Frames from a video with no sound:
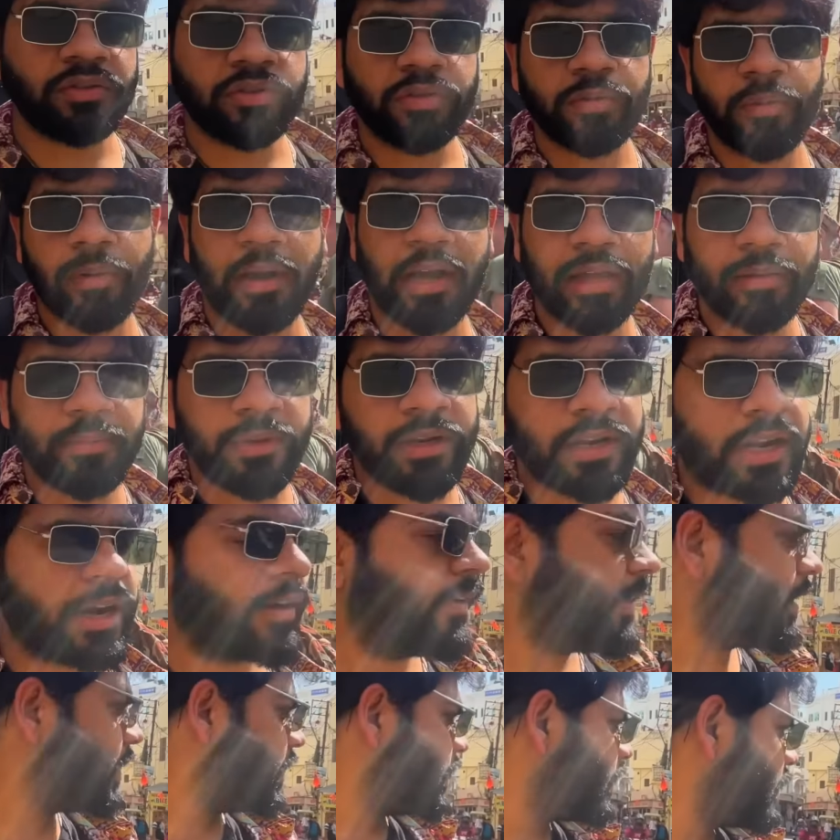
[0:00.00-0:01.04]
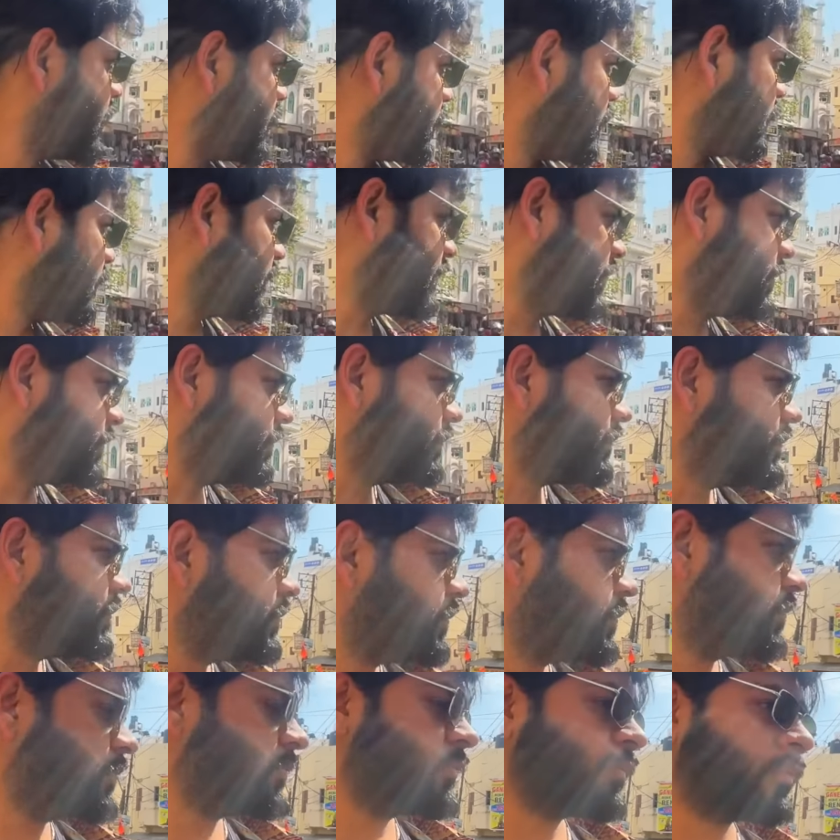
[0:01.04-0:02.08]
सामान मिल रहा है भाई गिरा हुआ हमें
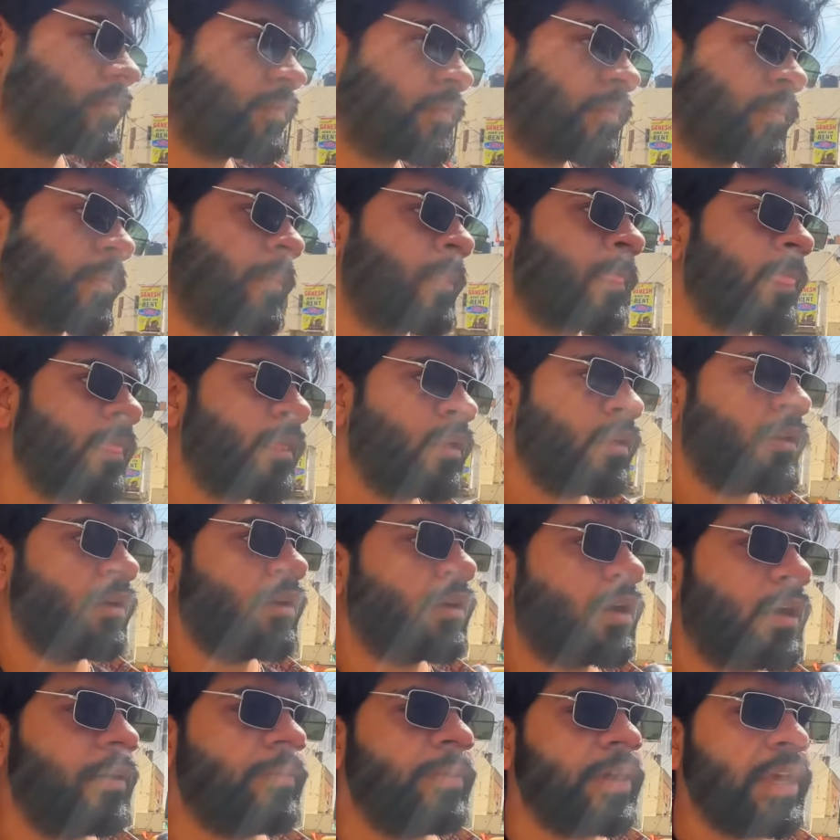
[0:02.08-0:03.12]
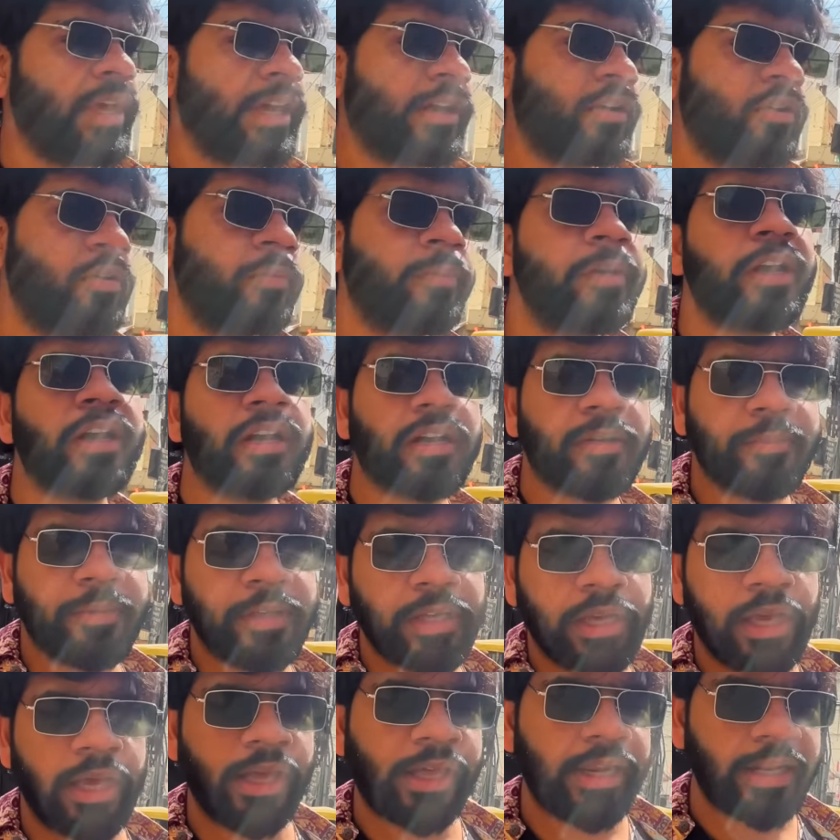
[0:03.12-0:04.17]
कभी एक रुपया कभी
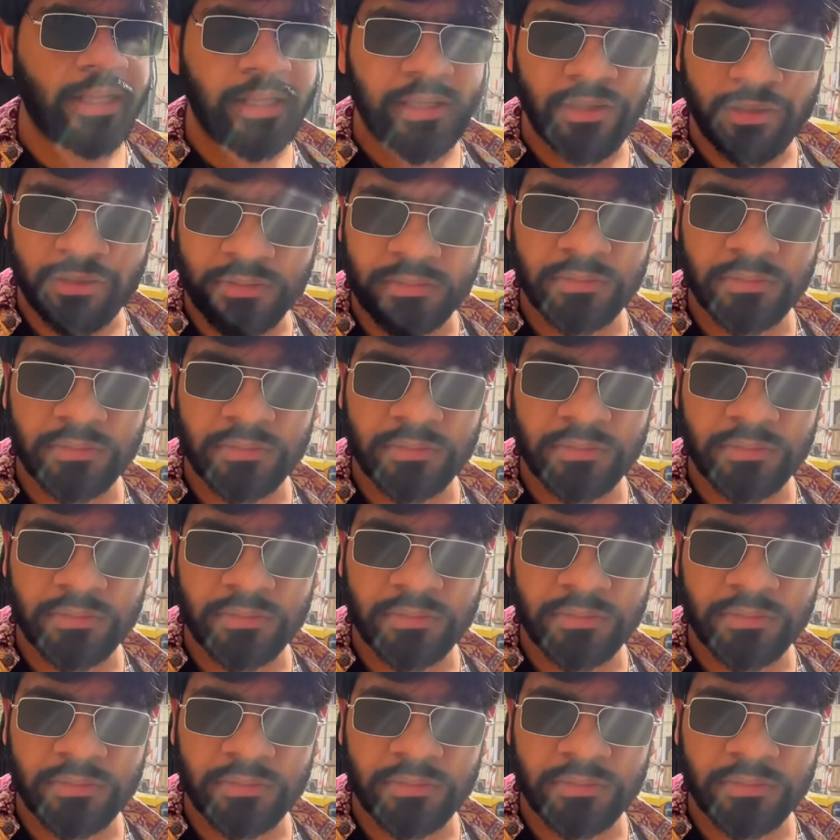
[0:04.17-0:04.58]
इयरिंग